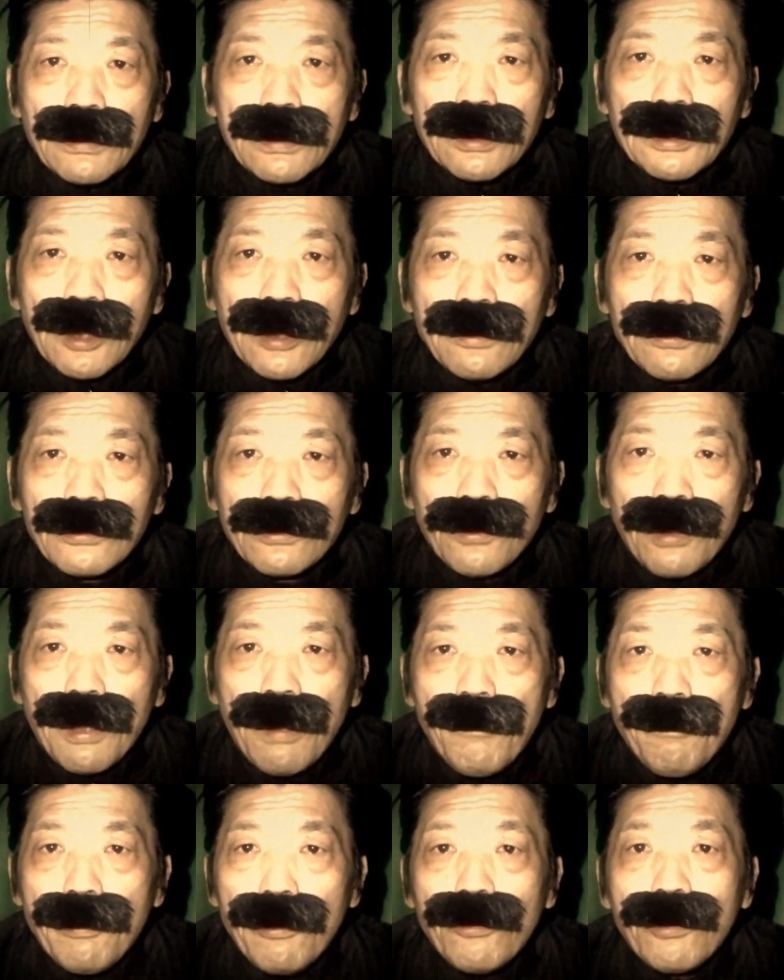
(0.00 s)
あ、下の人
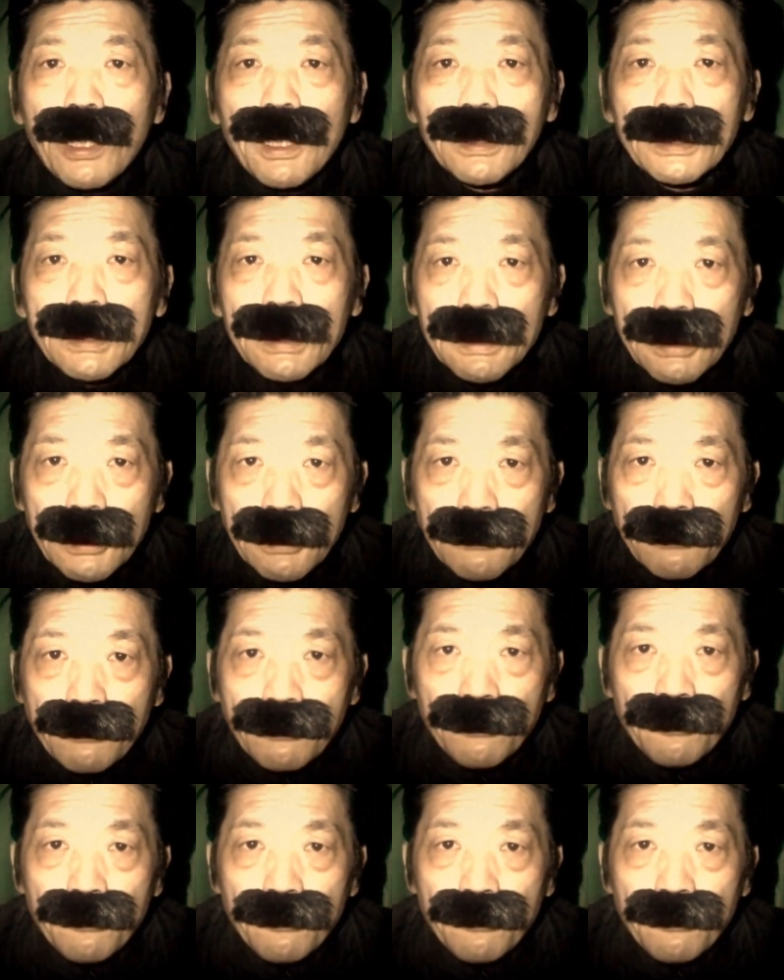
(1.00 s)
やっぱおかしい。